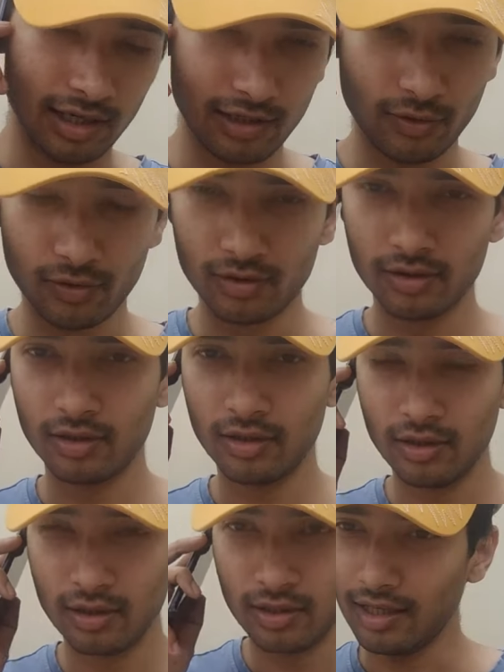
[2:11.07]
हेलो
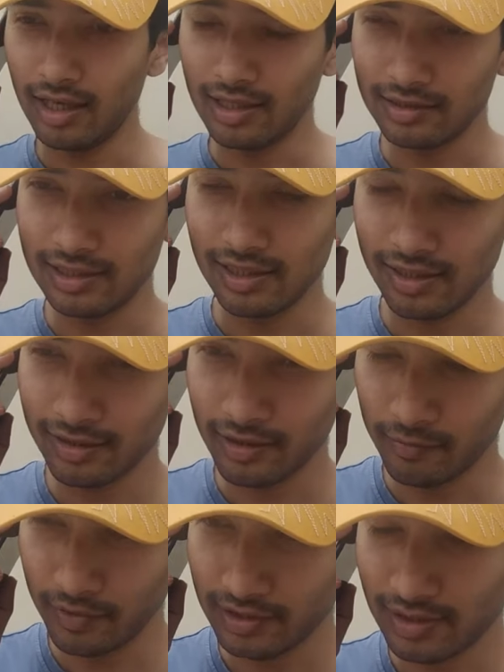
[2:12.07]
ऐसे ईयर इन
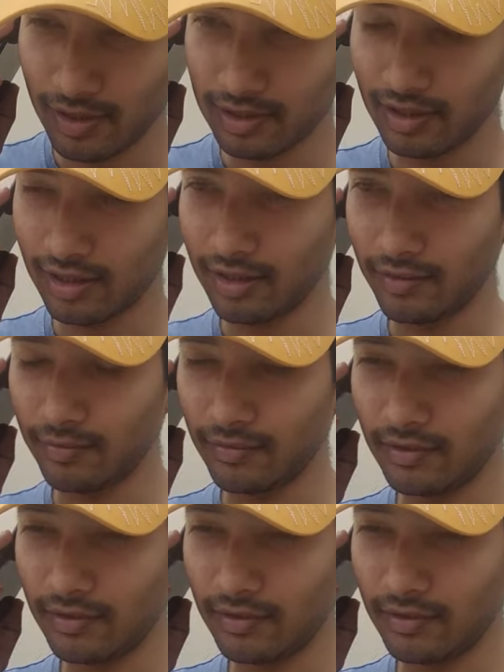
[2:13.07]
कंपनी से बात कर रहे हैं